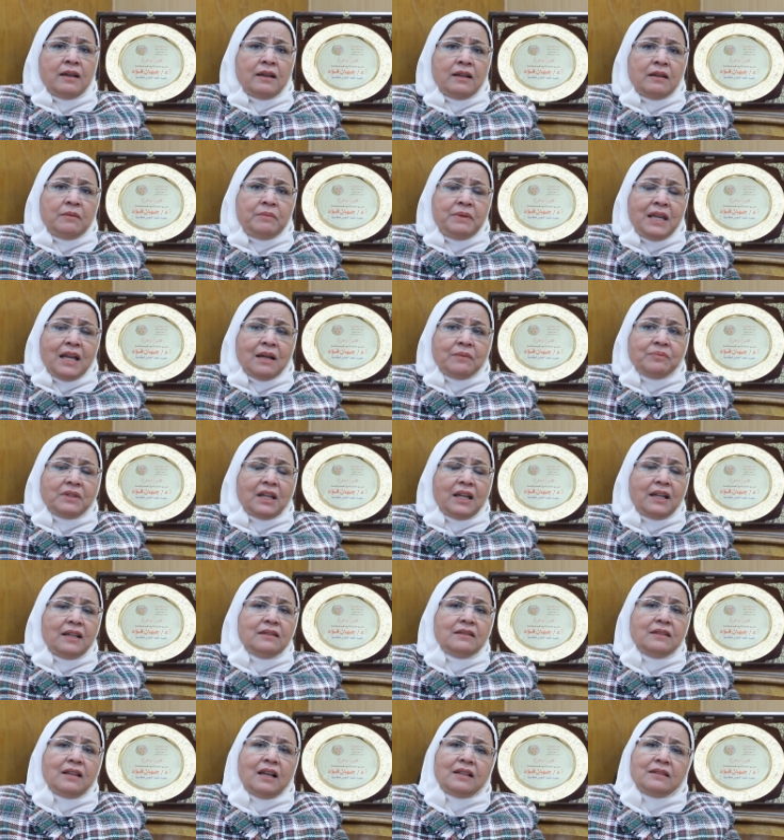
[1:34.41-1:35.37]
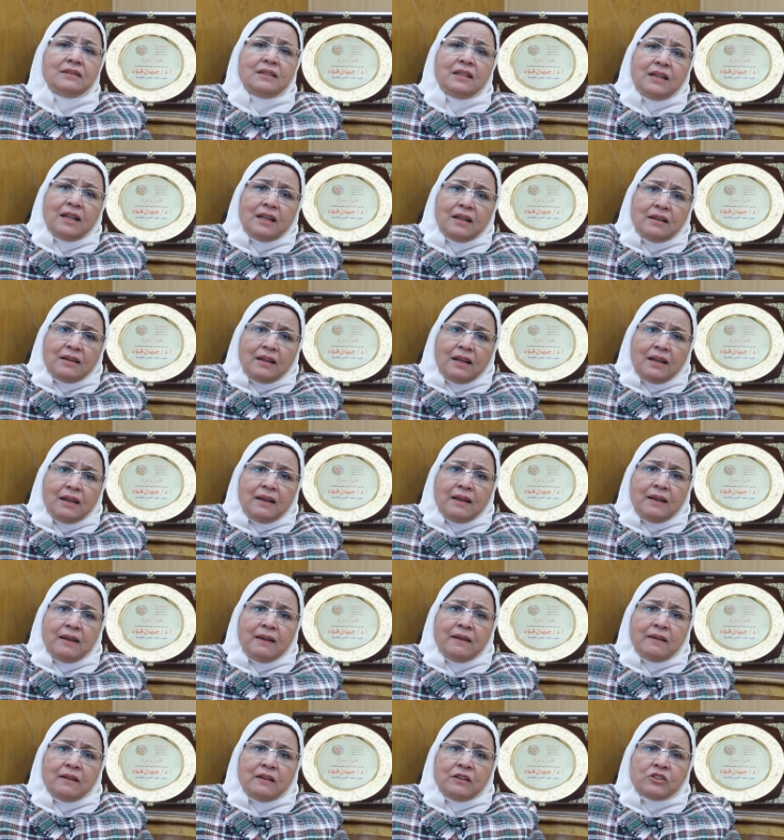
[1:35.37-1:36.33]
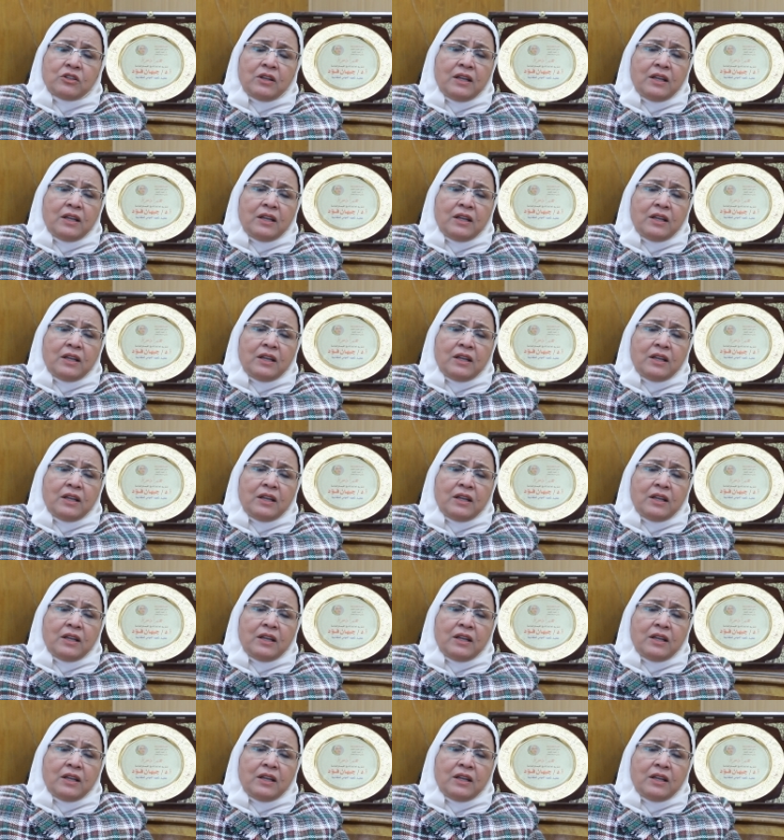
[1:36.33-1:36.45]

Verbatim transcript: البيئه بتاعتنا عندنا آه،